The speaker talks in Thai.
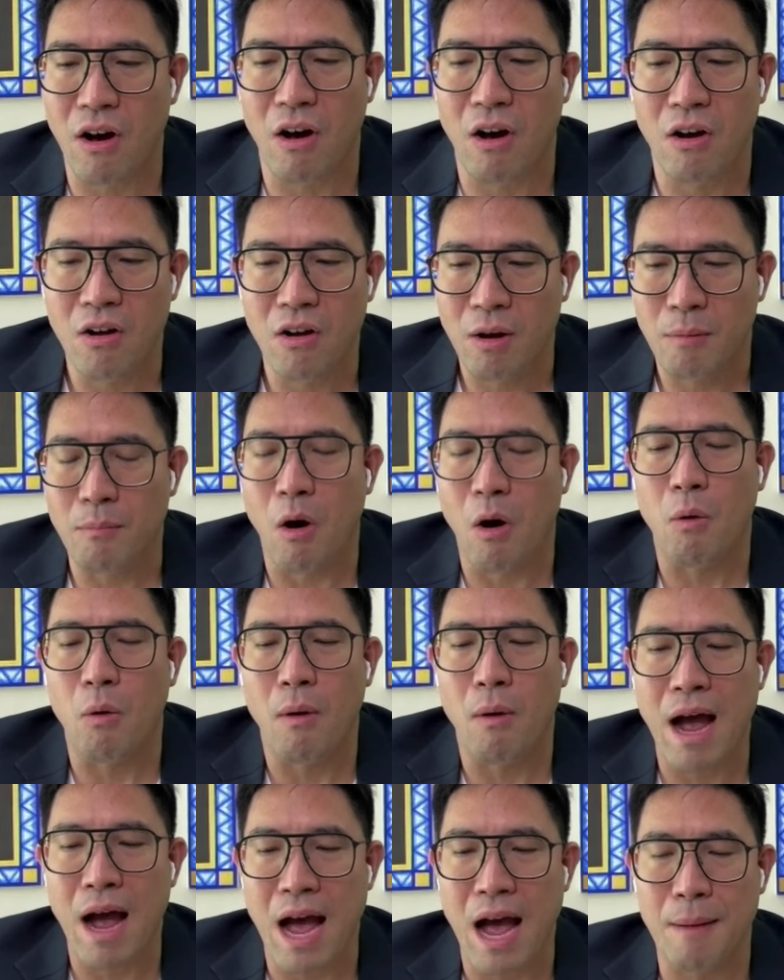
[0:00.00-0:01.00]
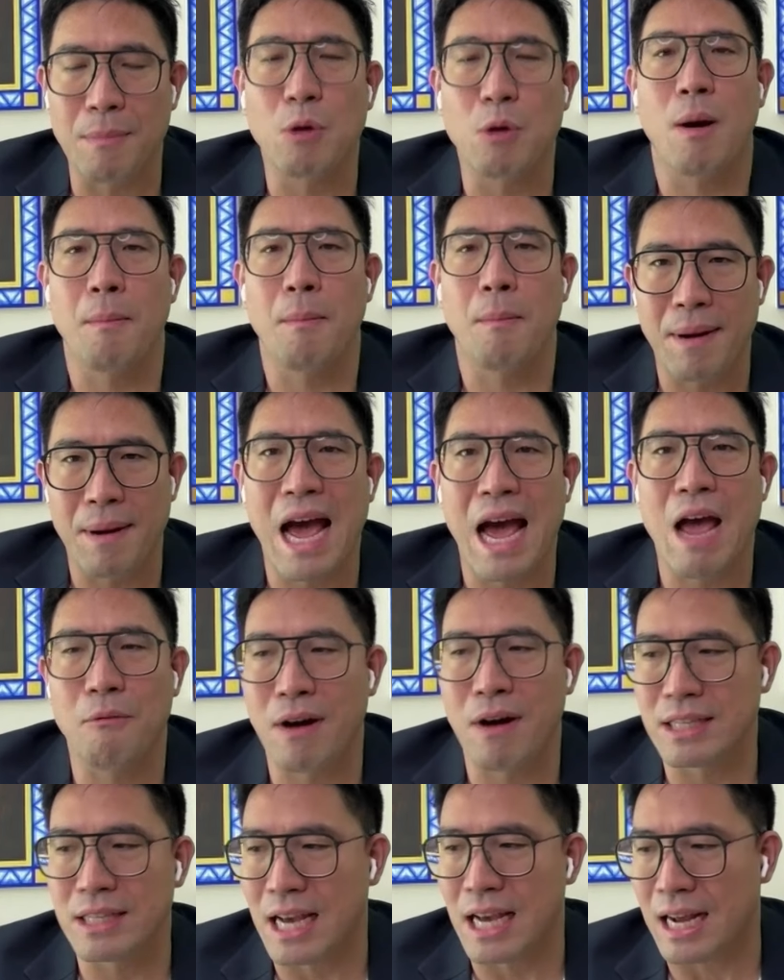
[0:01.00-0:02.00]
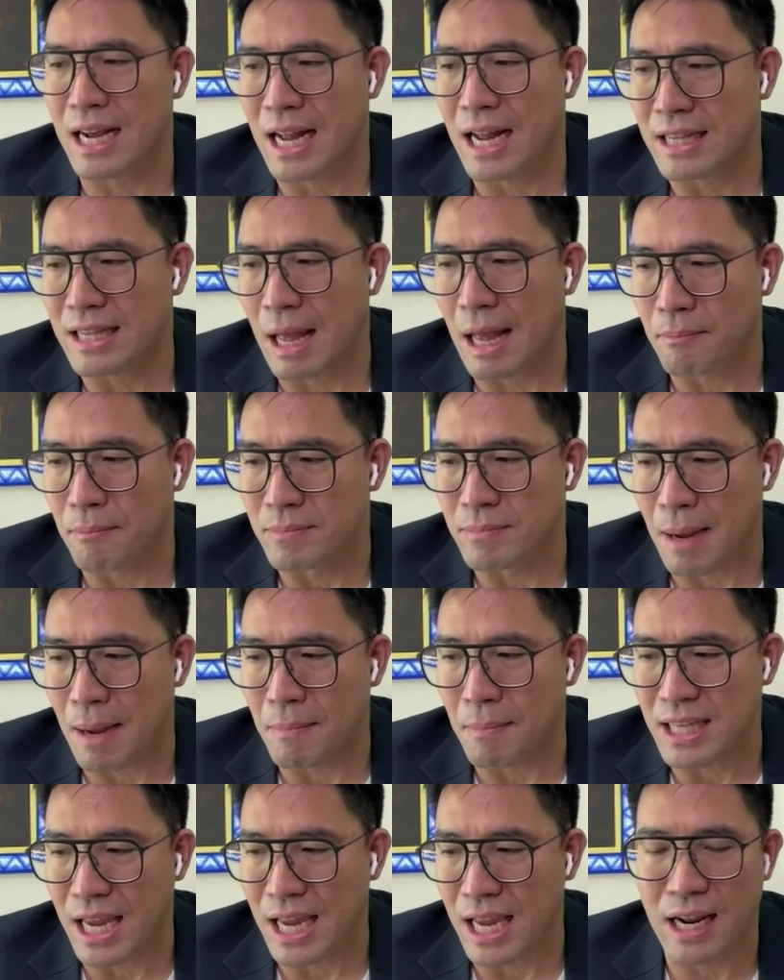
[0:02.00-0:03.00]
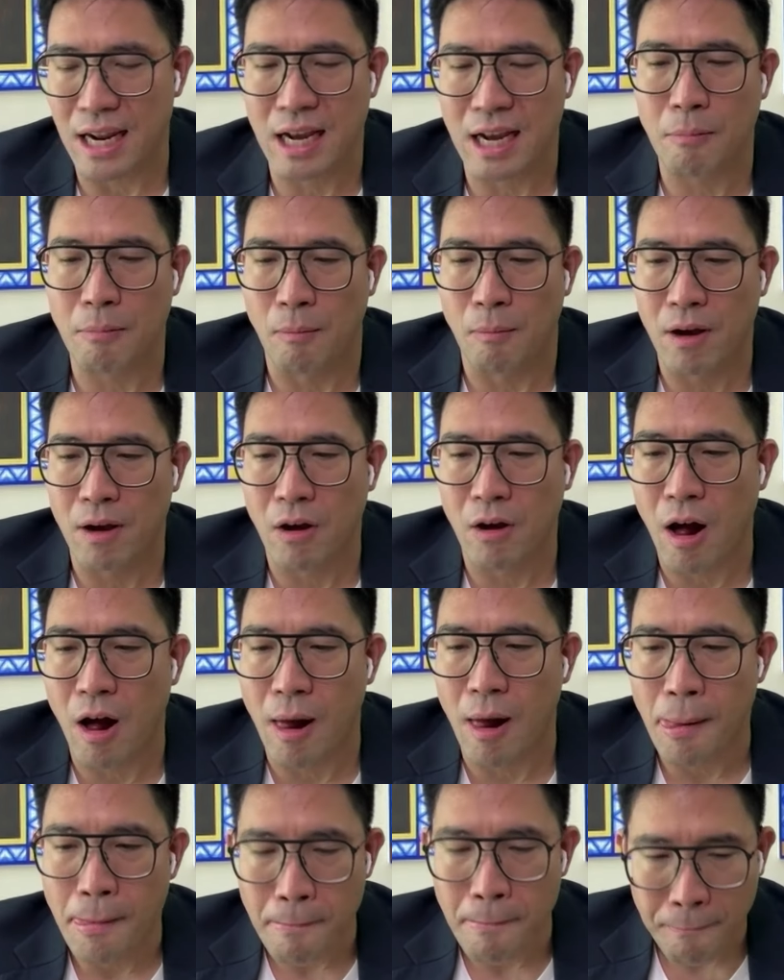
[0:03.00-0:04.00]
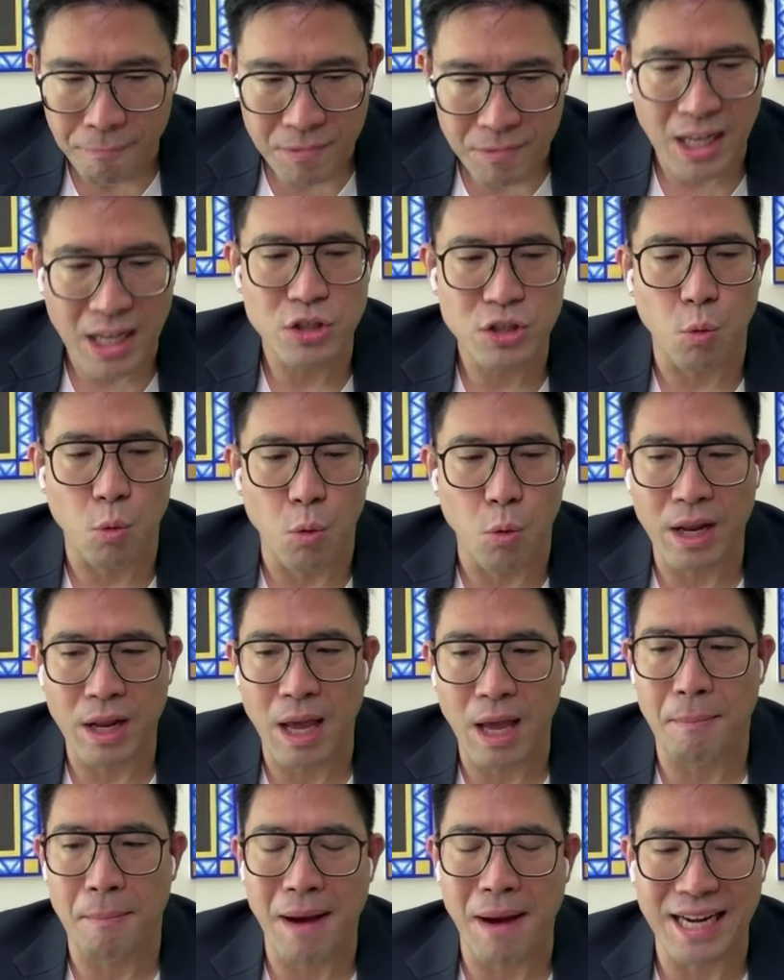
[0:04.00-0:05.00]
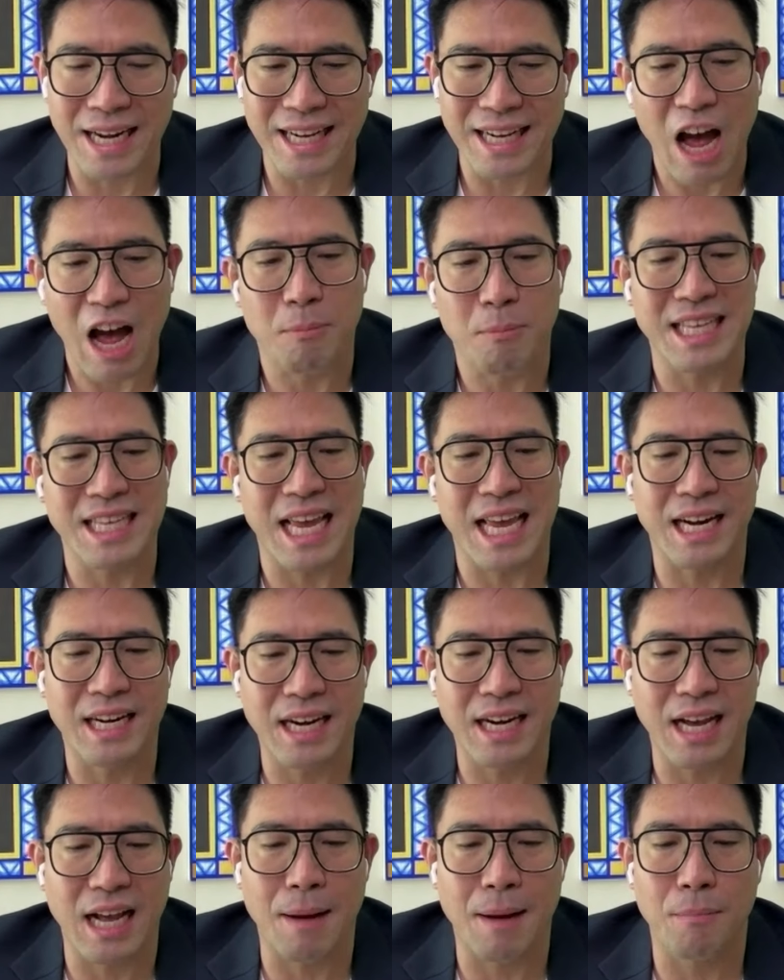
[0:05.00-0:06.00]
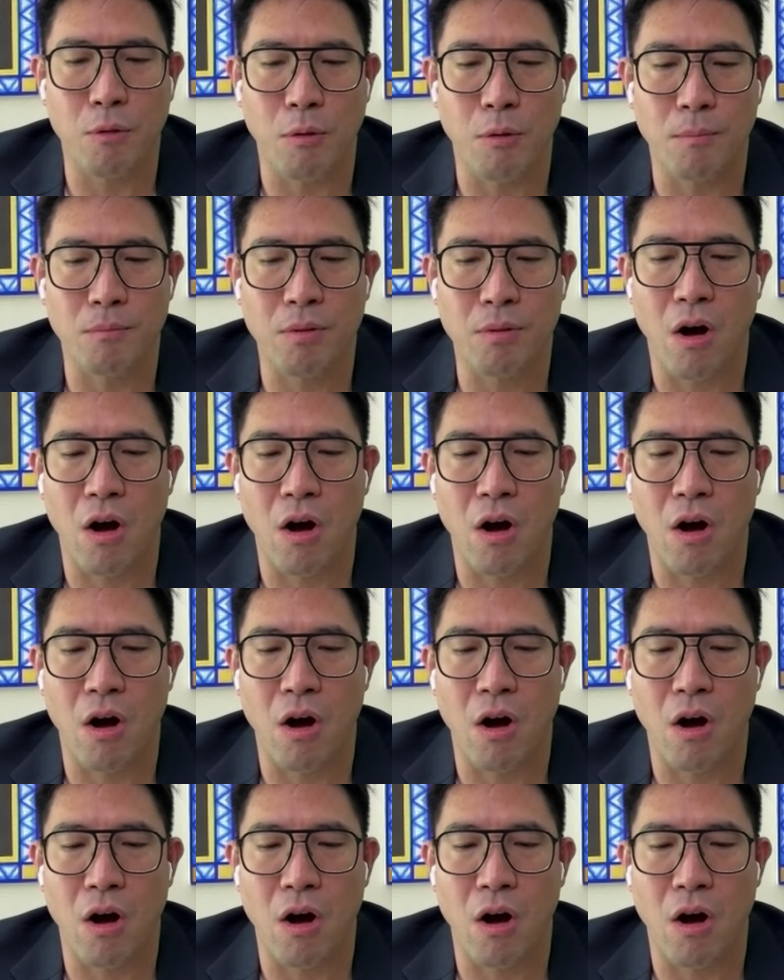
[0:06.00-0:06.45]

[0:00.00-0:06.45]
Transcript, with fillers: ก็มองว่ามีความเป็นไปได้ว่าจะขั้นต่ำ 3% นะครับผมแล้วก็ขั้นสูงเนี่ยประมาณ 9% นะครับผม